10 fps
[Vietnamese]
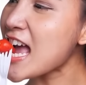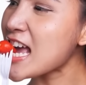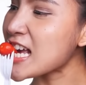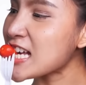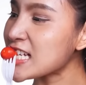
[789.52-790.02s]

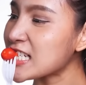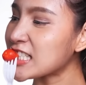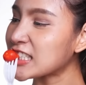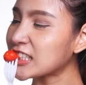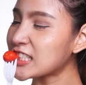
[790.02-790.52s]
cái
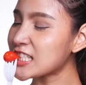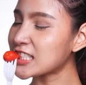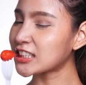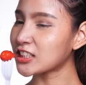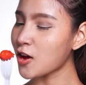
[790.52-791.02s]
cơ
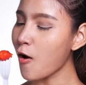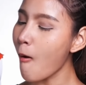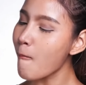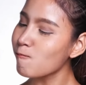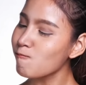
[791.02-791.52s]
thể mình
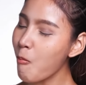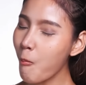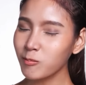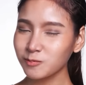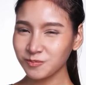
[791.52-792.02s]
tiết những cái
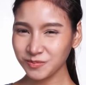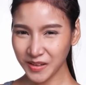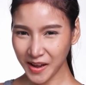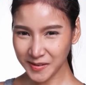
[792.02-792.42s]
enzyme